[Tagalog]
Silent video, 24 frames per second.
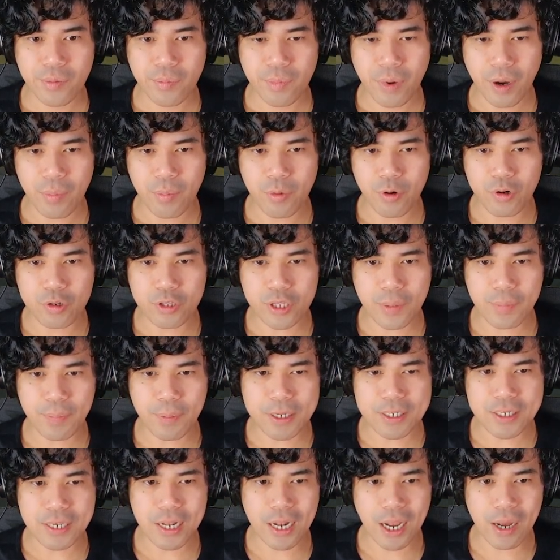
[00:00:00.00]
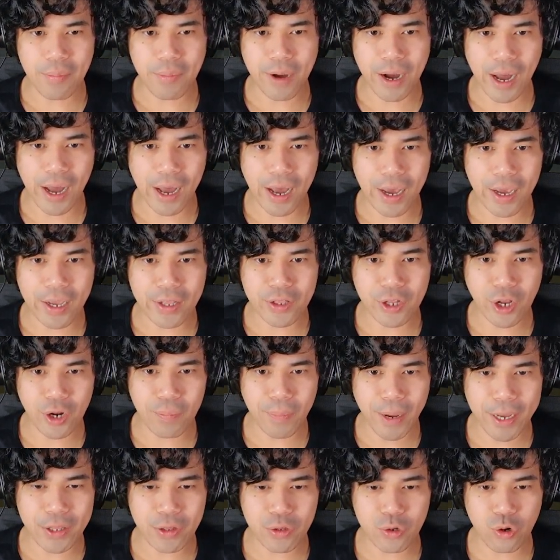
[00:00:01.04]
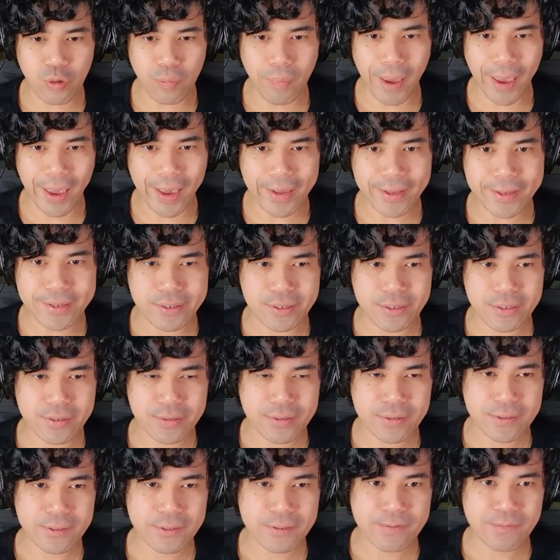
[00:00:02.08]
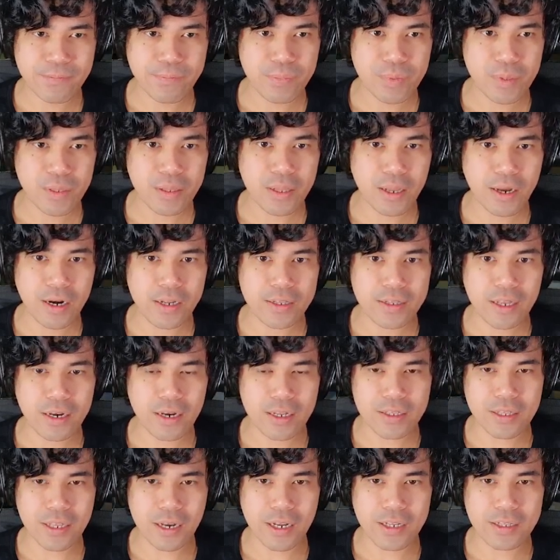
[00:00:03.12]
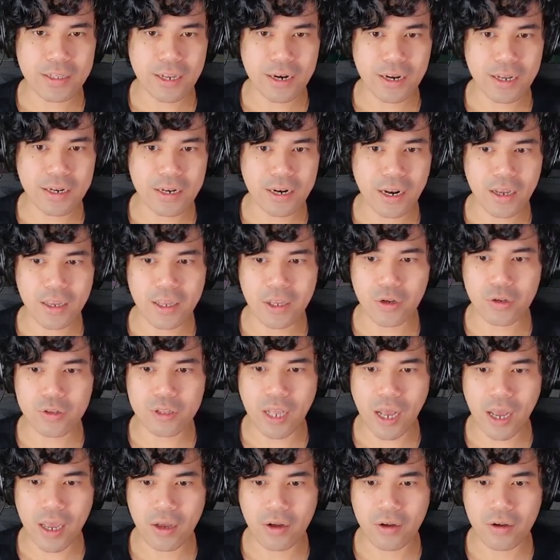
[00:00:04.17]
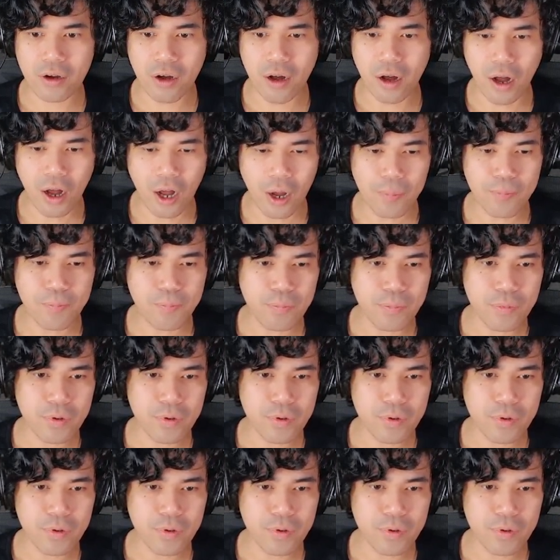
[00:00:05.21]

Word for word: Mabuti pa sila mga idol. May tubig. Tara, tara, tara, tara, tara. Ikot tayo. Oh!